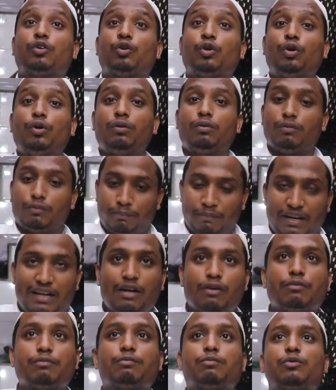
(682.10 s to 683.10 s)
क्यों
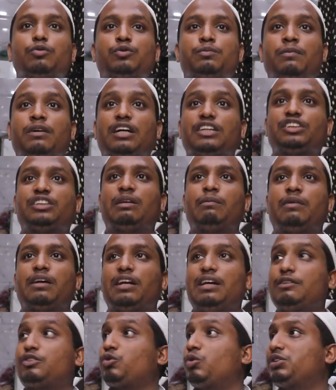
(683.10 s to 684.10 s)
मैंने उसमें कस्टमर
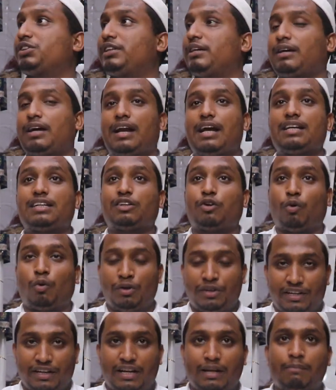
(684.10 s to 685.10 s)
के लिए सोच के करा
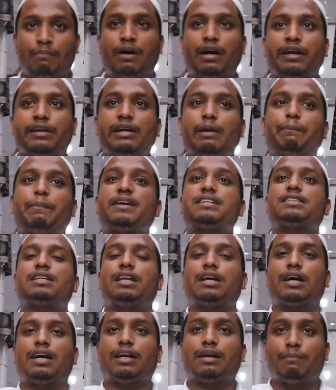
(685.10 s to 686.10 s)
क्वालिटी मान लिया पैसा
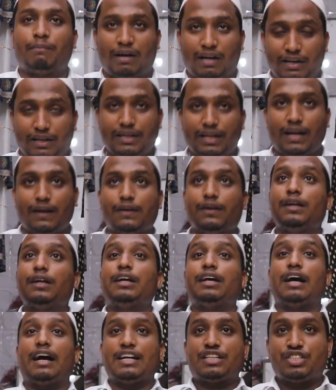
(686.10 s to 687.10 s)
लगा के मान लिया है
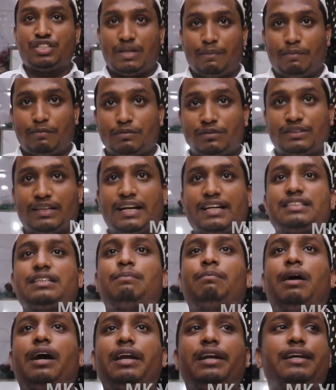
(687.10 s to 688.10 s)
अच्छे जगह
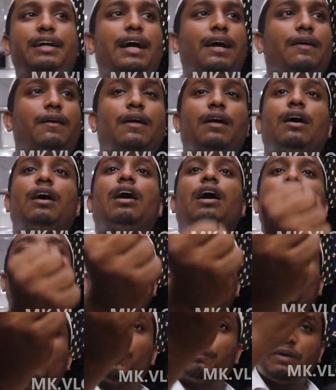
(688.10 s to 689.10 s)
से माल लिया है
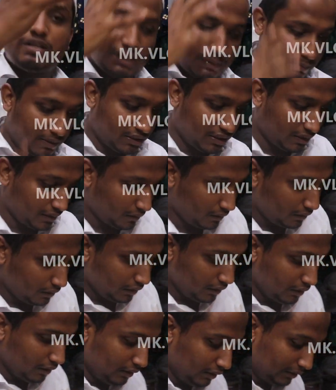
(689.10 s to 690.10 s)
आपको दो पैसे बचे
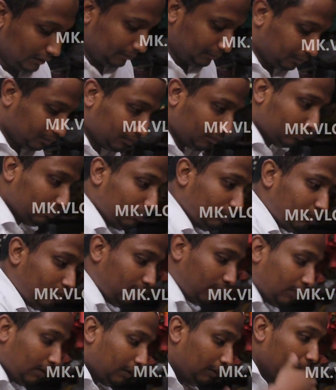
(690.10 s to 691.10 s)
क्योंकि क्लाइंट खुश रहेगा तो
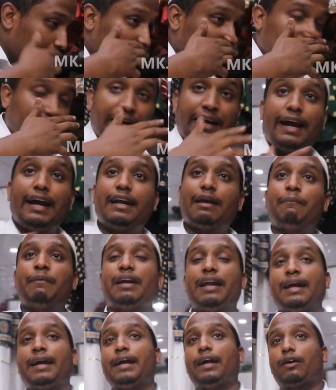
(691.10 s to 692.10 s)
आपसे माल ले रेट
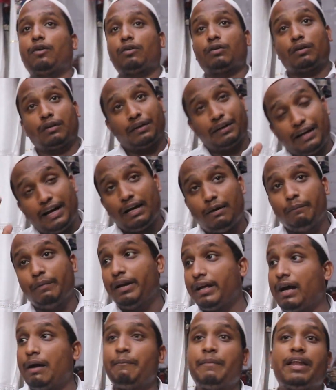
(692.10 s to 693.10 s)
मिलेंगे रेट
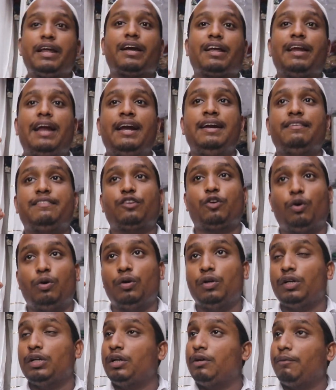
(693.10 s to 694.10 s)
मिलेगा मेरे क्लाइंट्स को